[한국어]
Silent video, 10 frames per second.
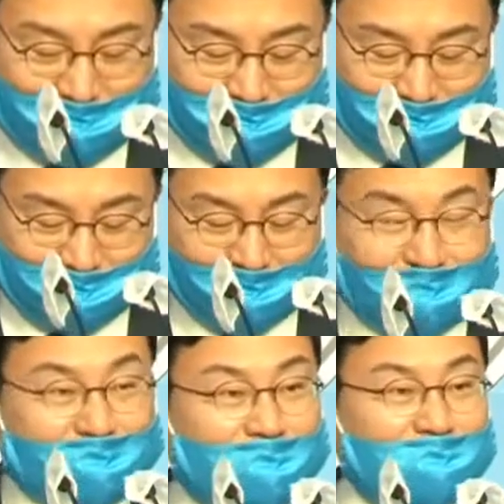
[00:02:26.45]
잠시
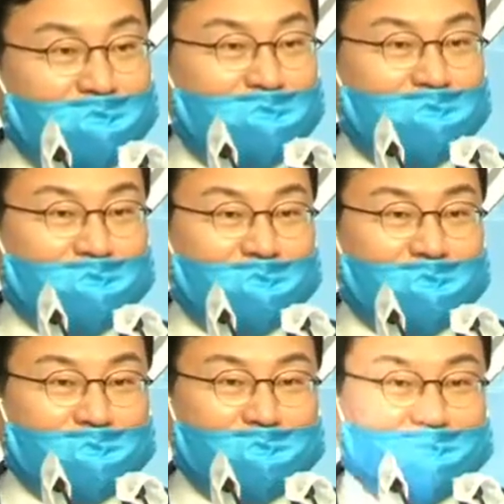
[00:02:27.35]
당을 떠나
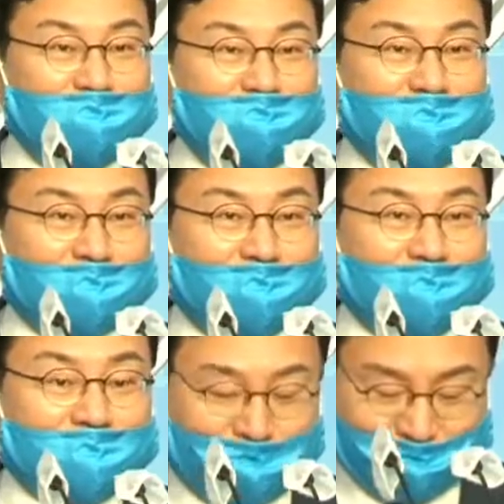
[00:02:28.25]
있겠습니다.
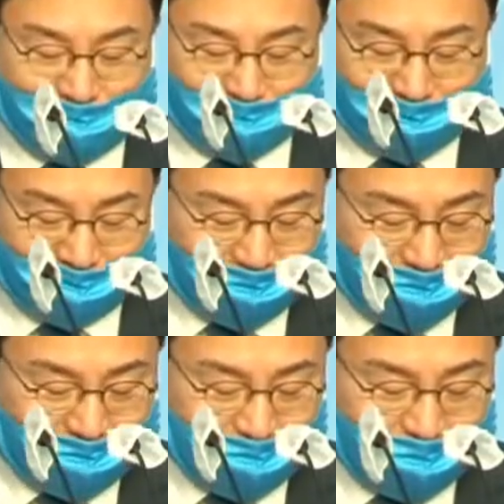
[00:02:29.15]

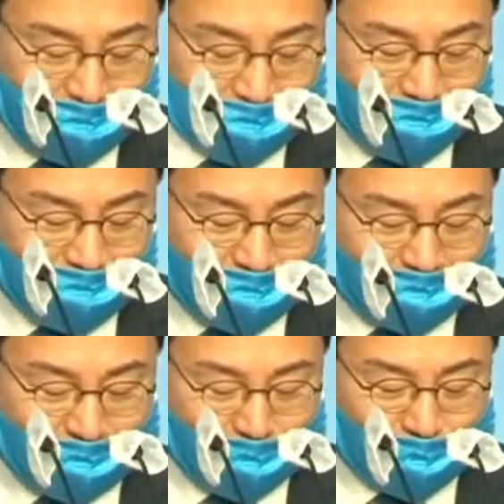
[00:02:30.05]
국민들과
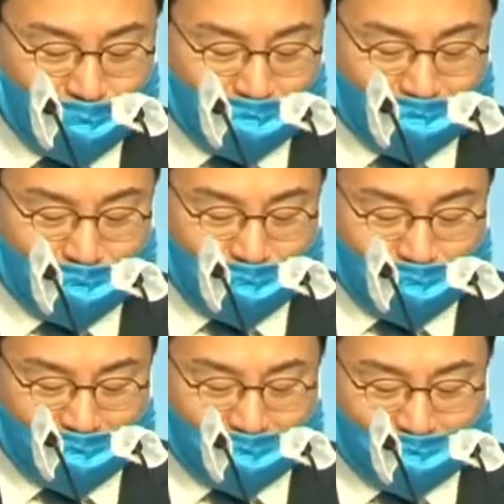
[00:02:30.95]
당원 동지들
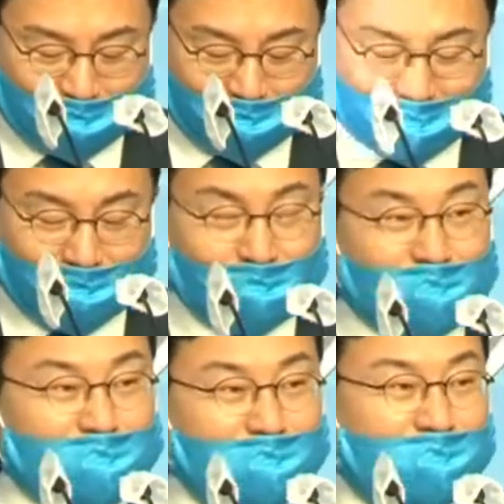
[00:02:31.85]
모두가
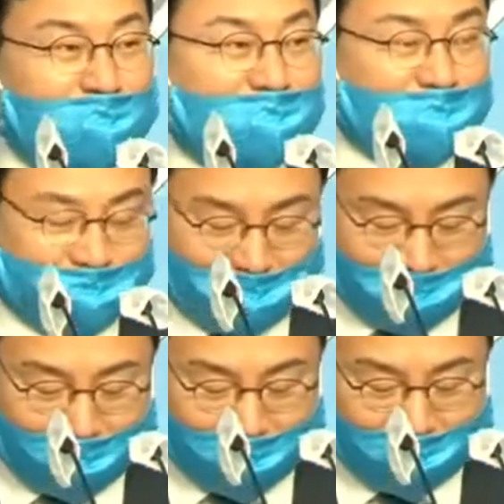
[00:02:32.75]
결국
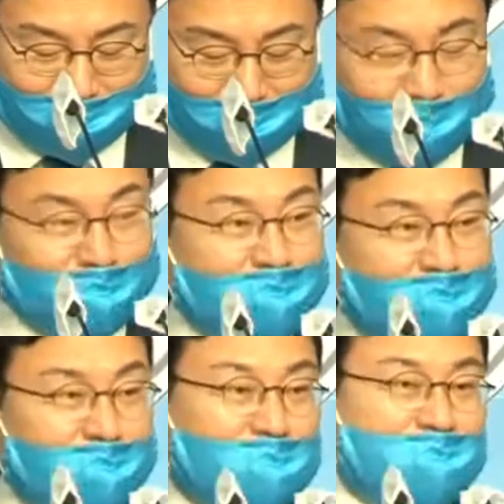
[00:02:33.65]
이상직이
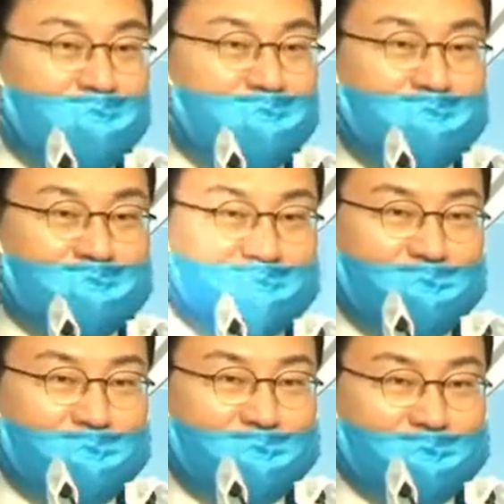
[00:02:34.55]
문제를
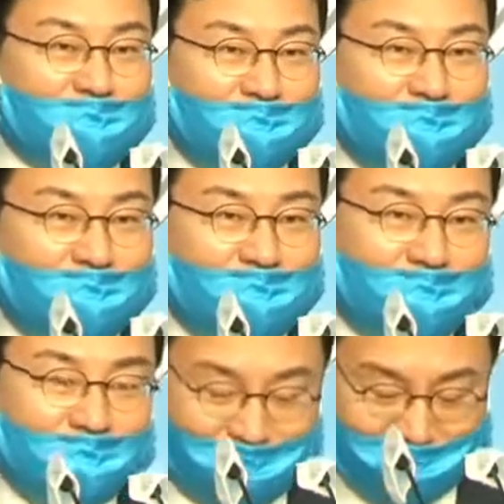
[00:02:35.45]
해결했다,
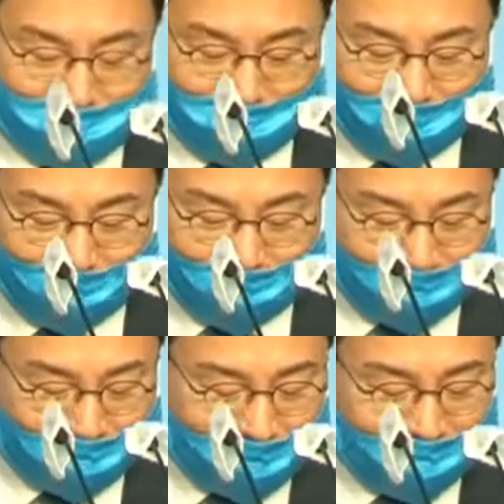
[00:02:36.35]

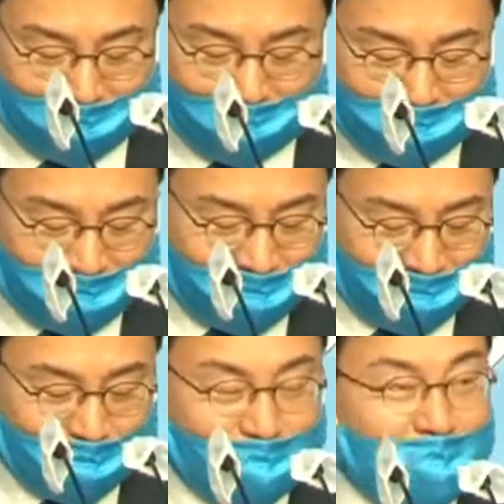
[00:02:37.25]

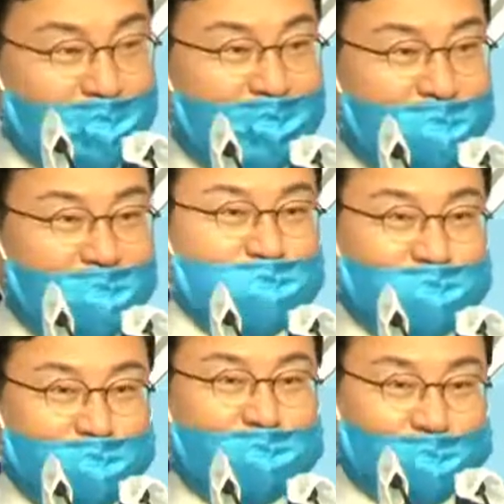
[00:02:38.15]
해결했다라고 할 수
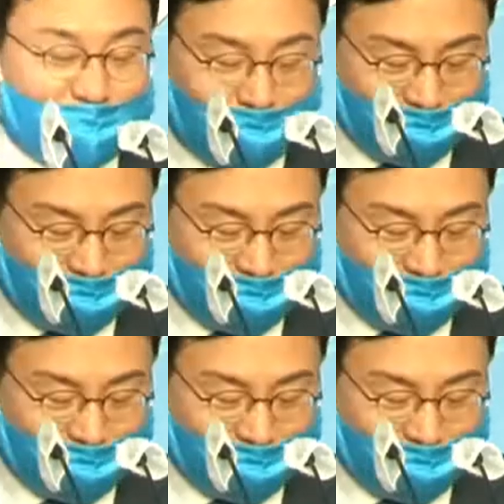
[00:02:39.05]
있도록